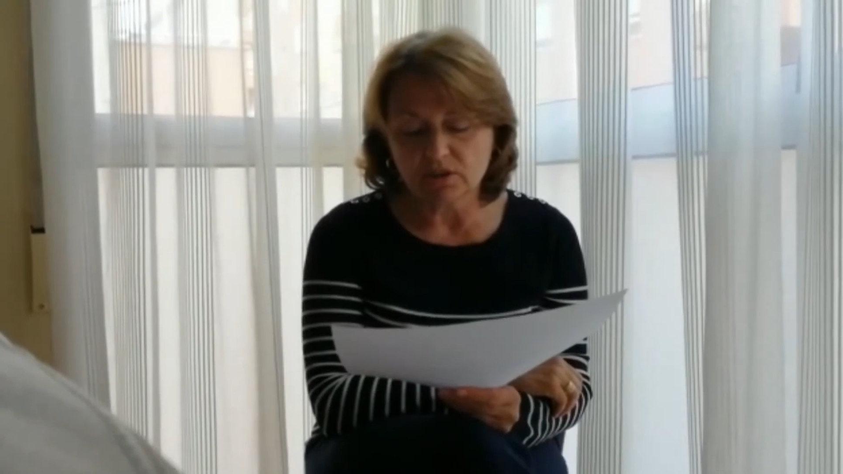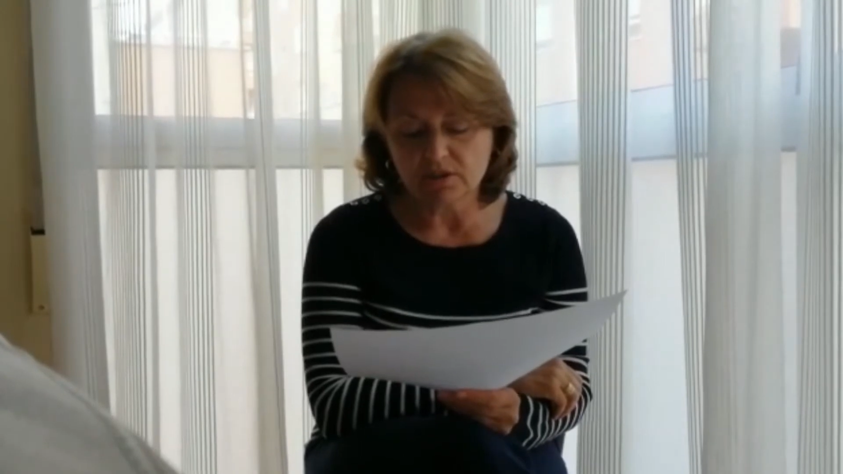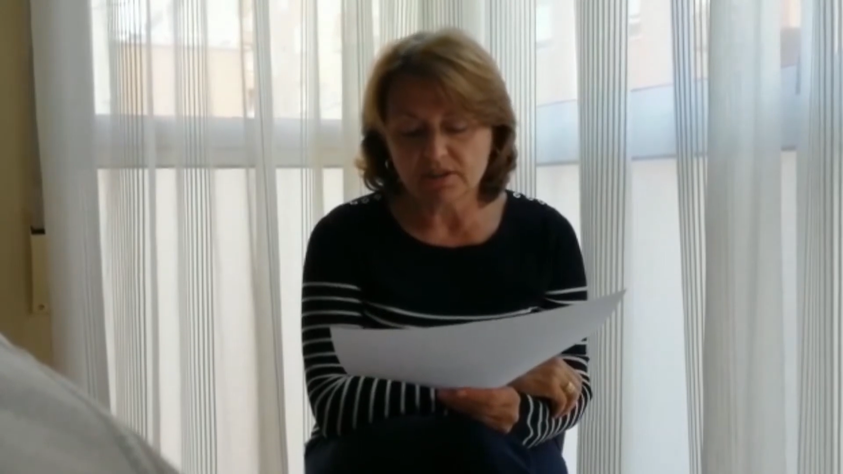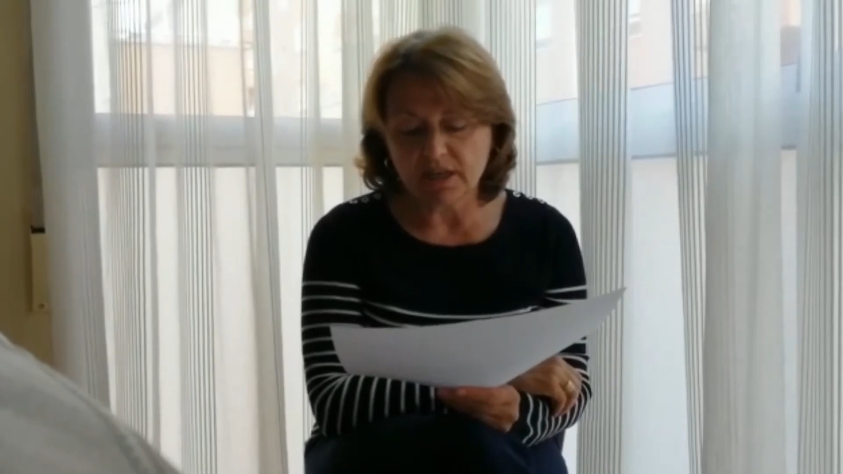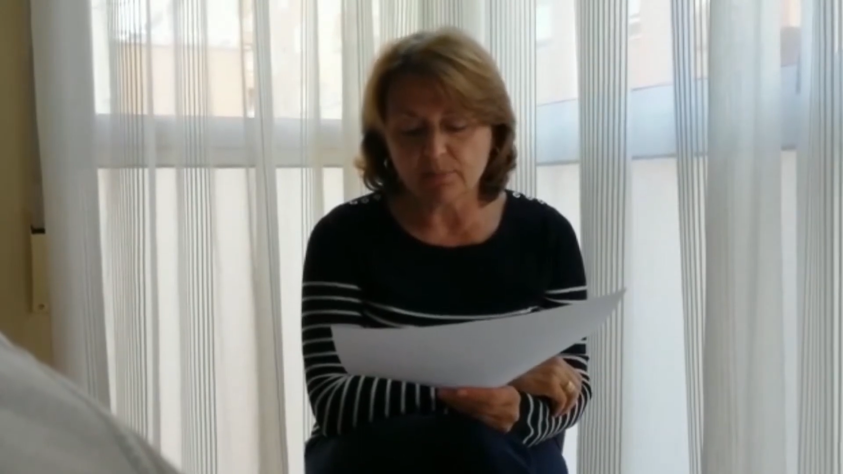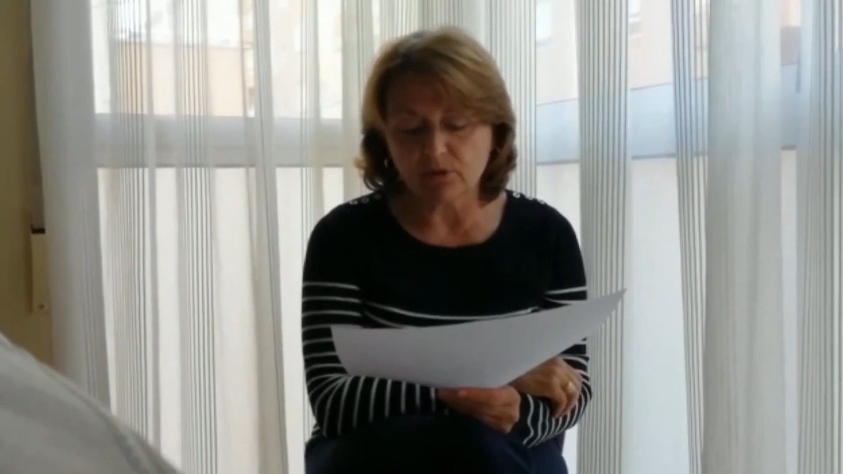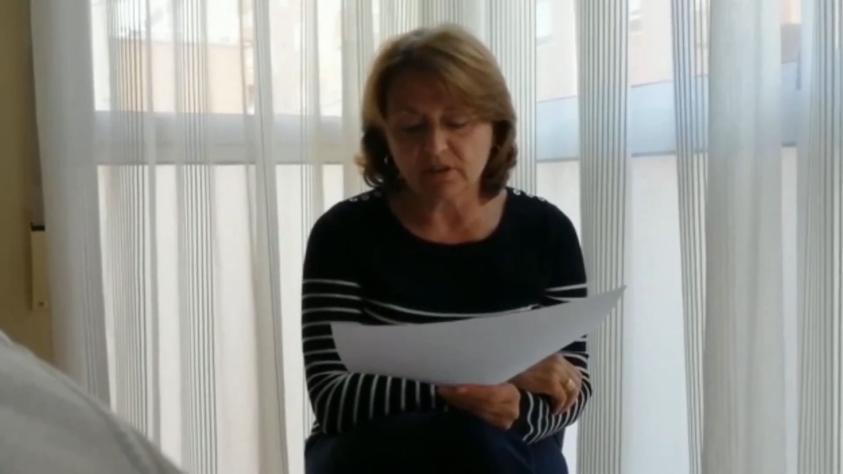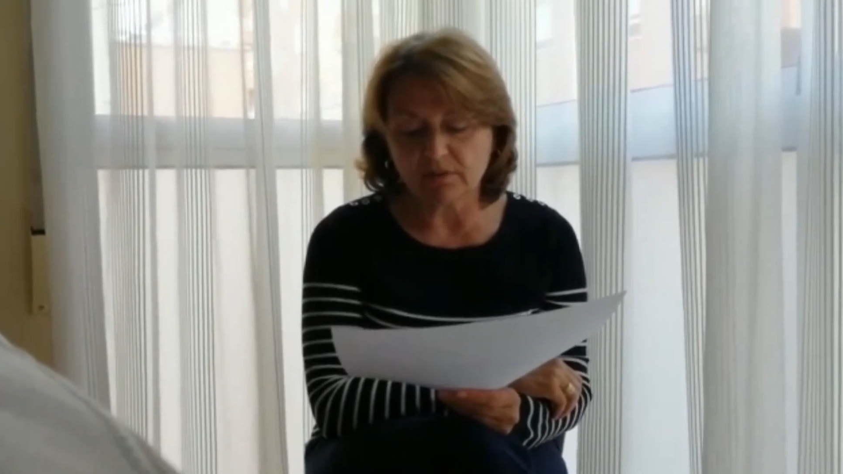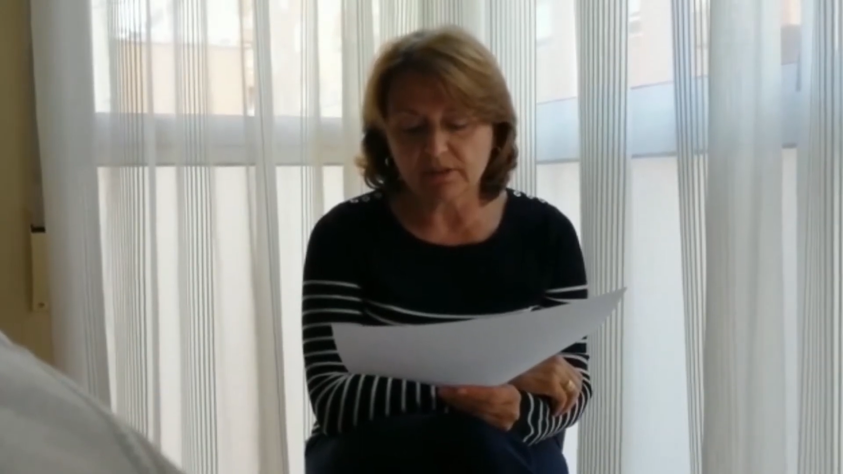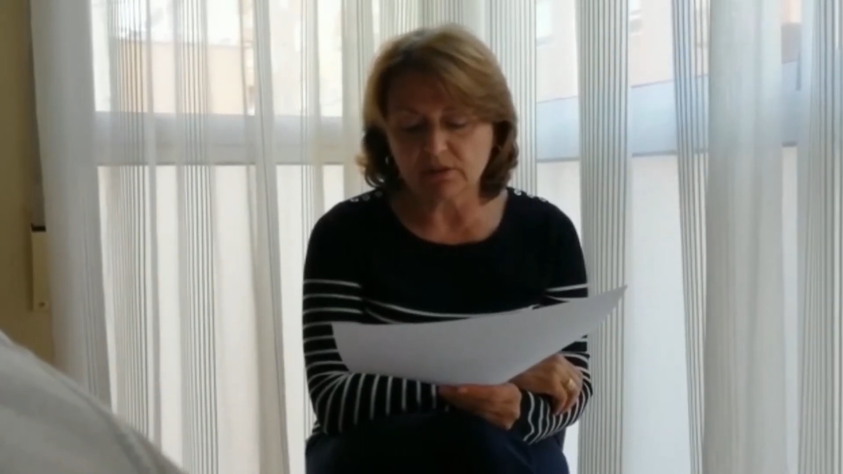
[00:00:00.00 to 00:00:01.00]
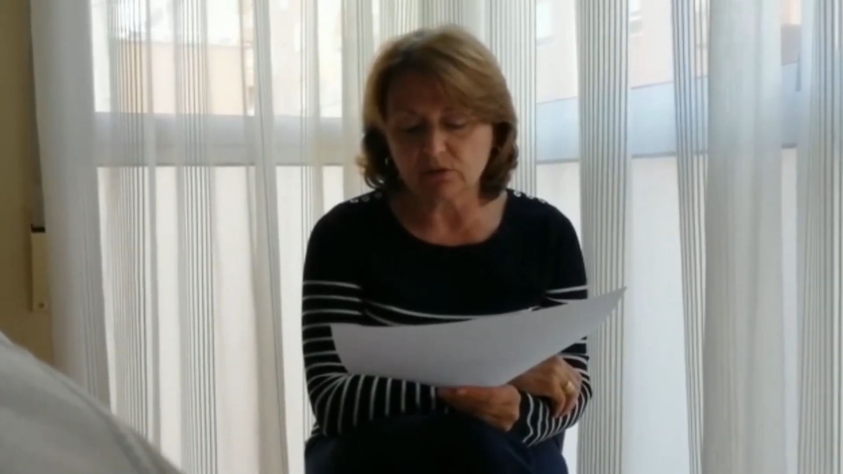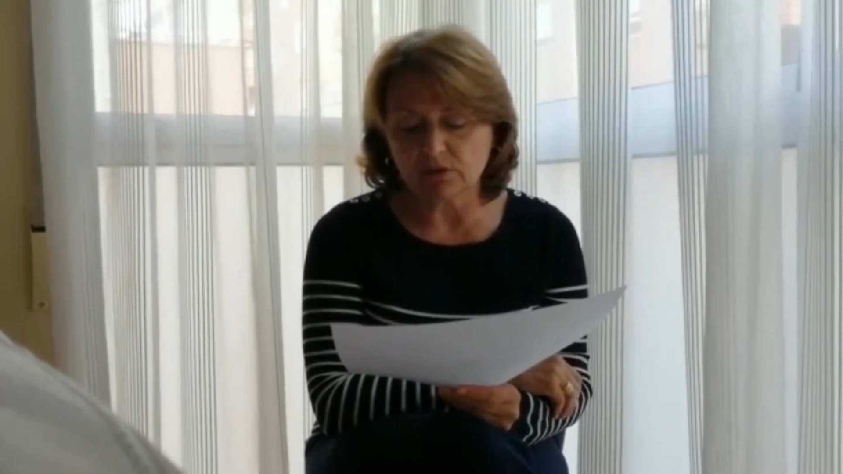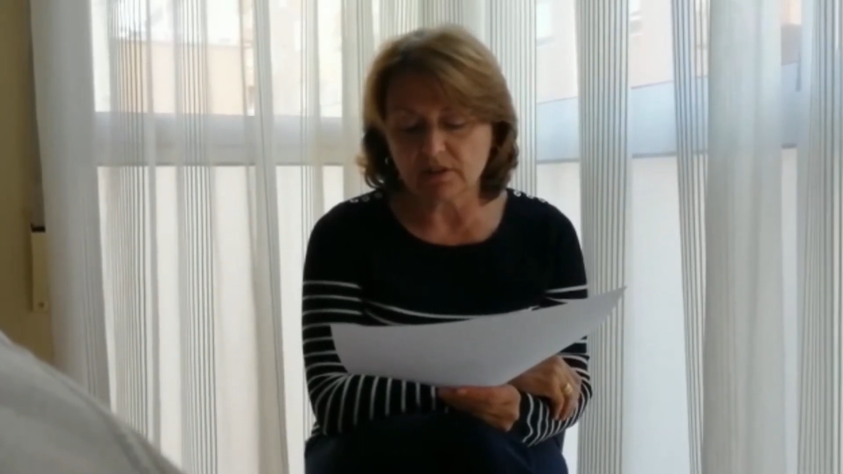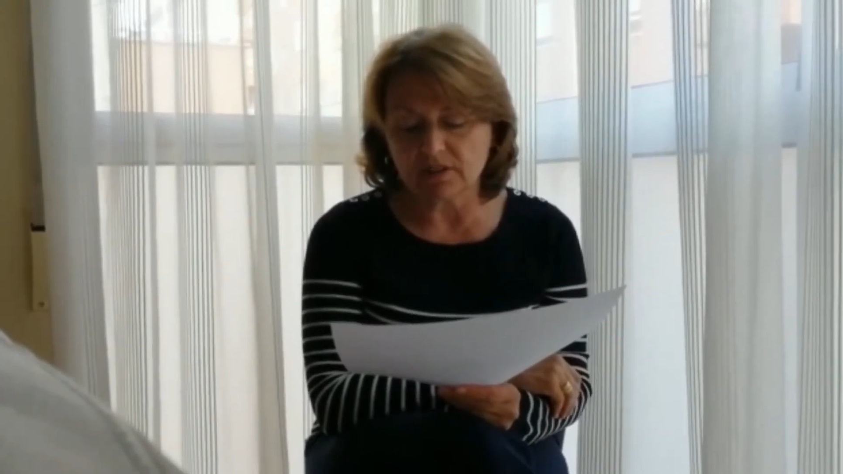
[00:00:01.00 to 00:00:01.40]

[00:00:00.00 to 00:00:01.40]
sea porque Víctor